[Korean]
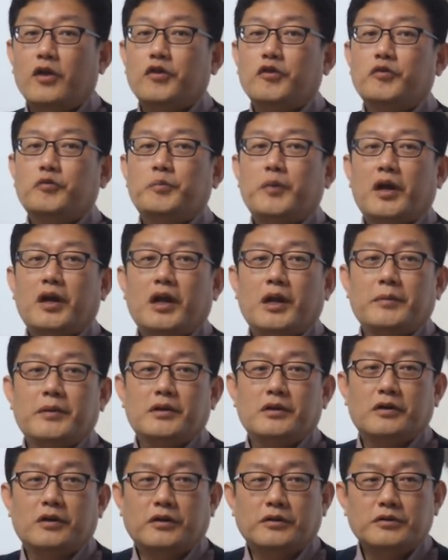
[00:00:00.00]

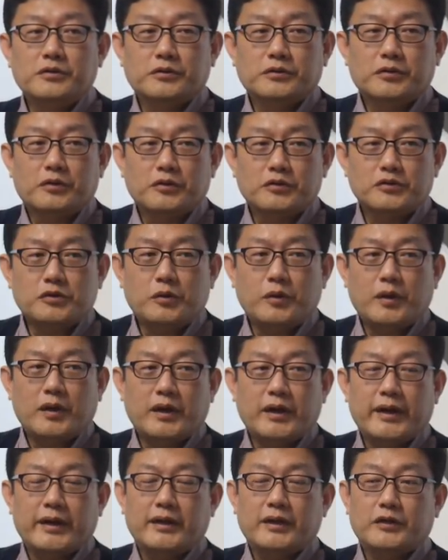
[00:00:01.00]
육바라미를 어느 정도로
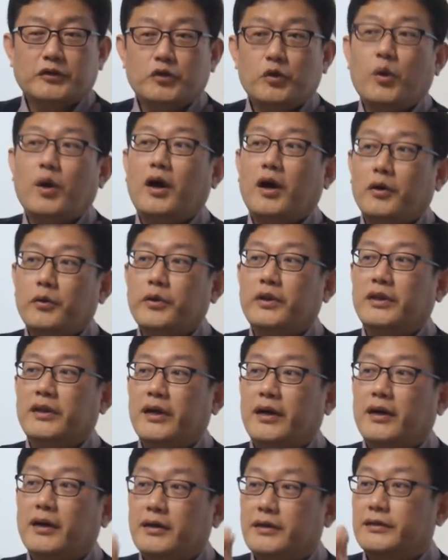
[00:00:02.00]
소화가, 소화하고
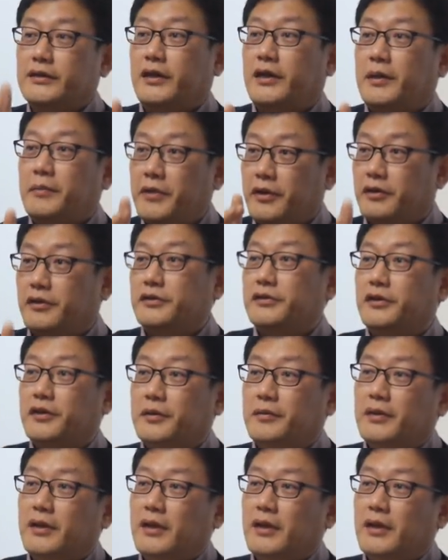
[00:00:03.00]
있나가 그 사람의 영성.